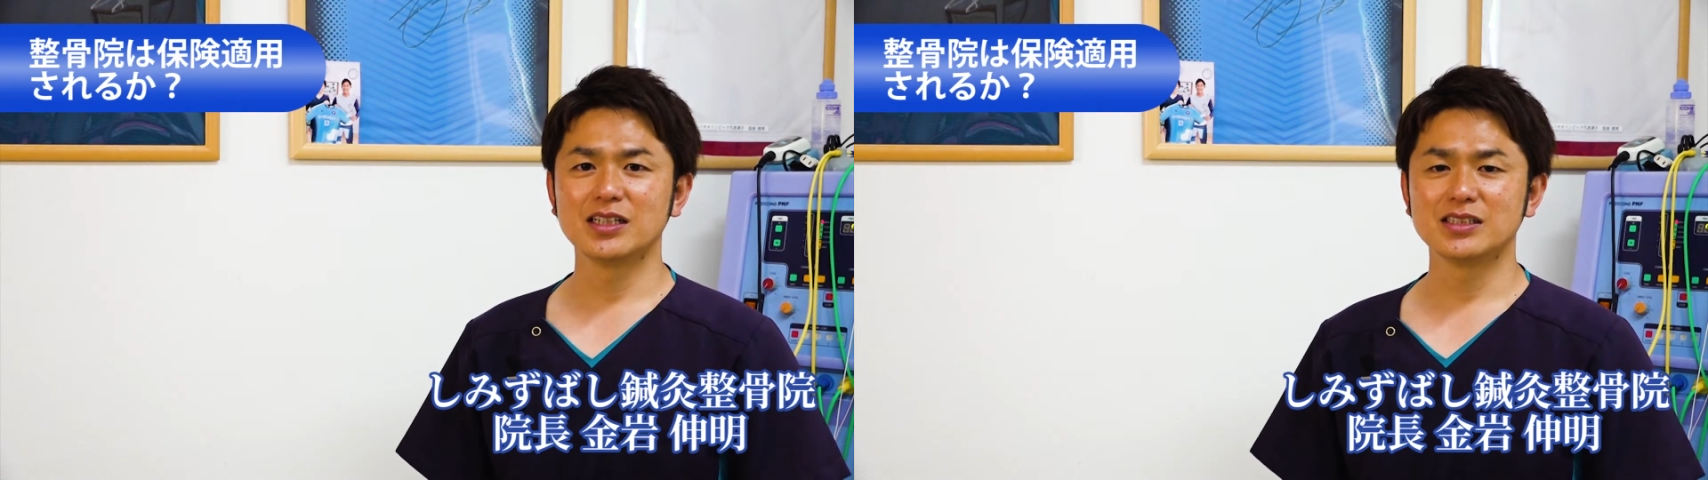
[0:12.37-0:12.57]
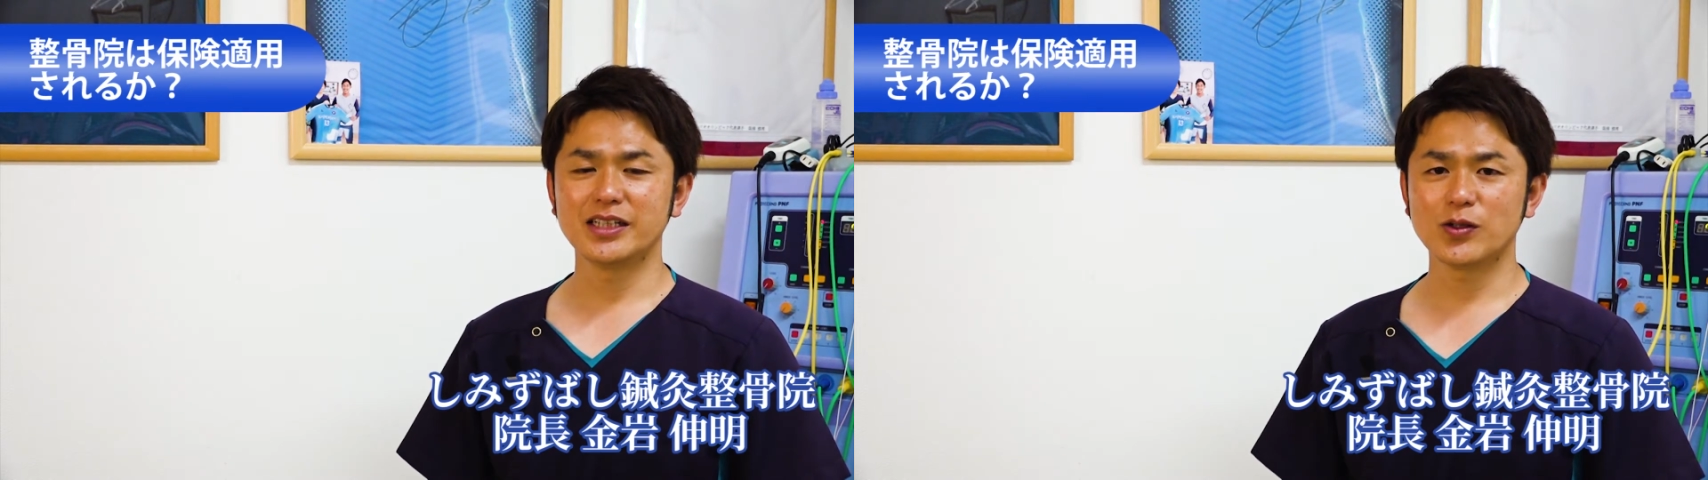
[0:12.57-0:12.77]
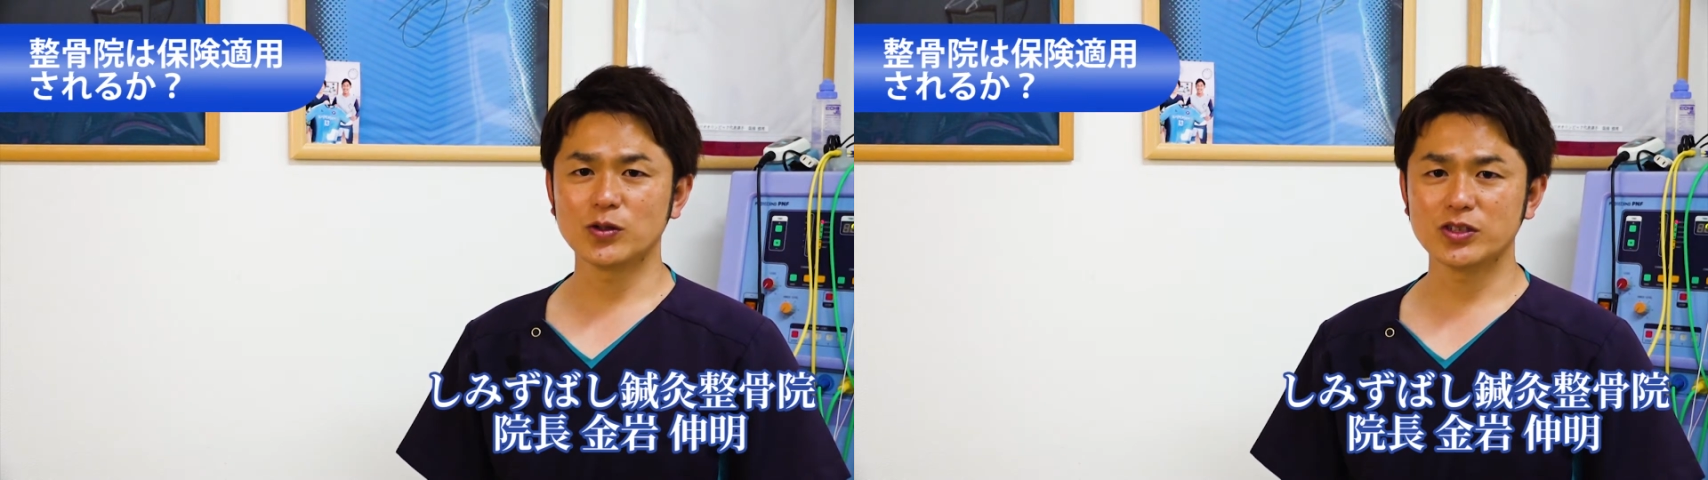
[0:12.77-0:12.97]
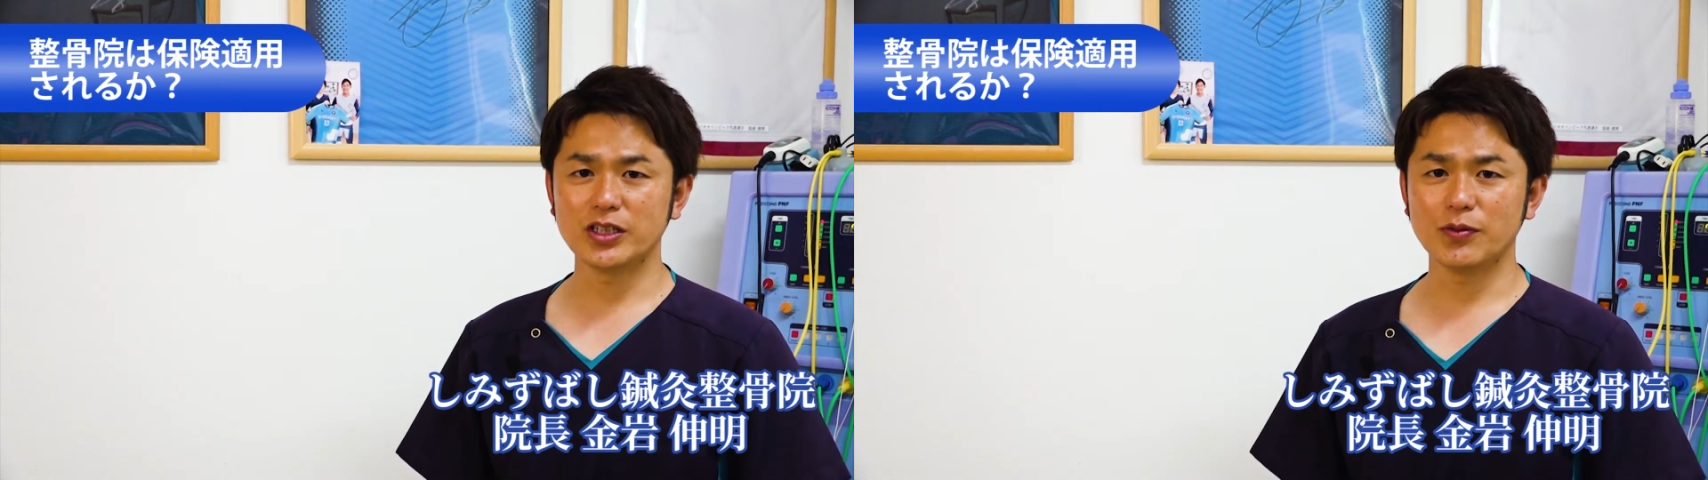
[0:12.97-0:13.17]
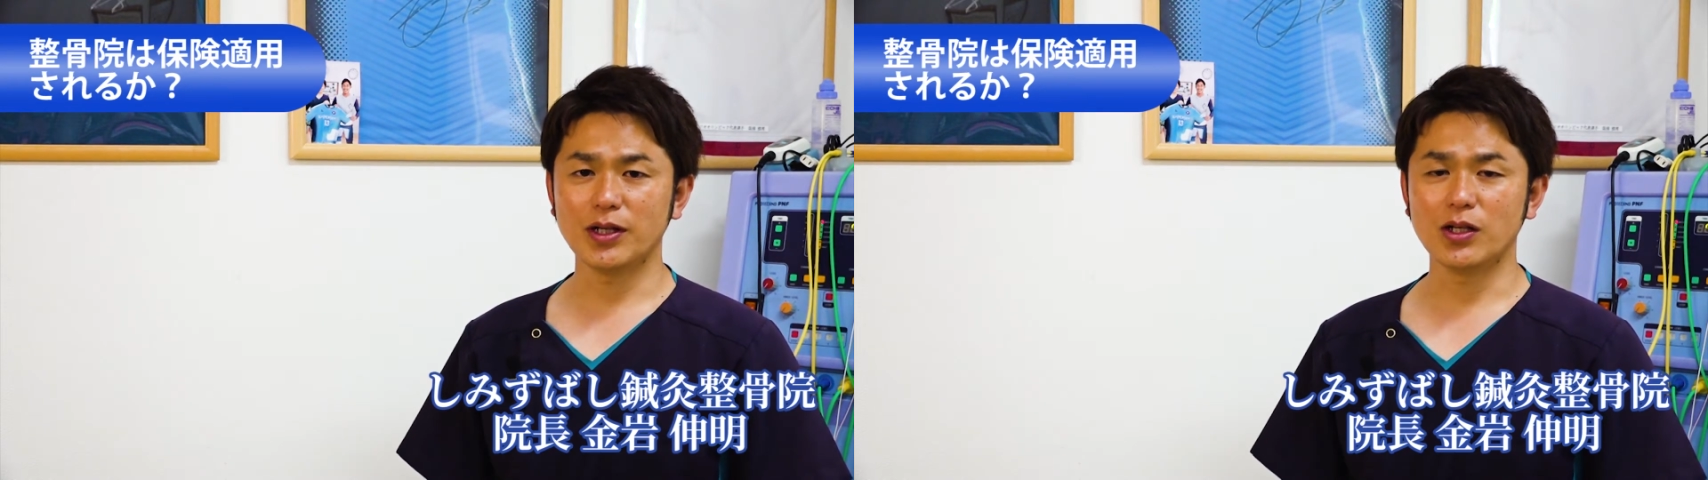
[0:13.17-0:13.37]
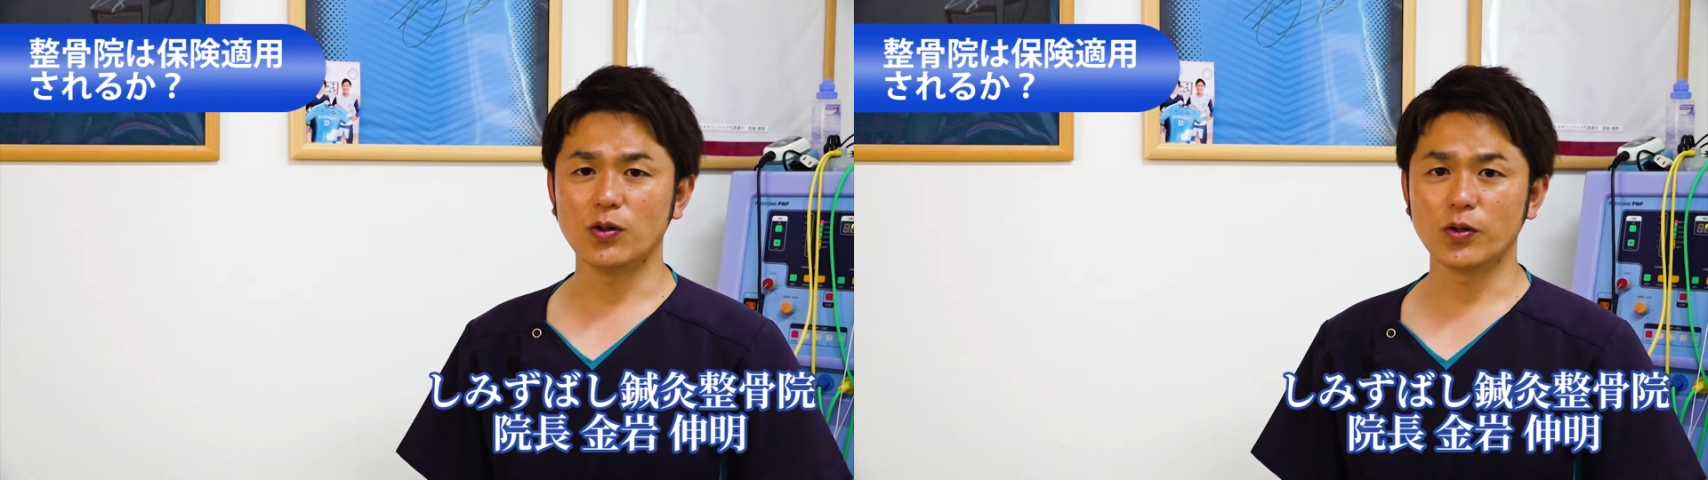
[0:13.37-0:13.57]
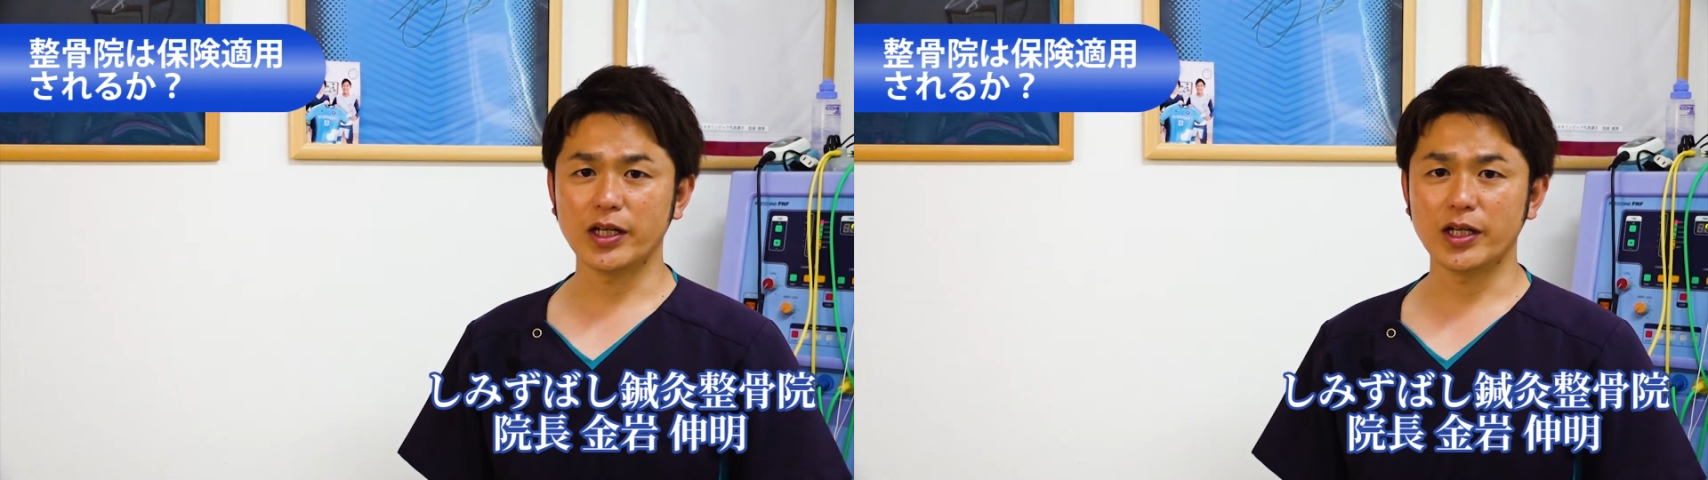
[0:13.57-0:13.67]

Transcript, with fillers: 整骨院では保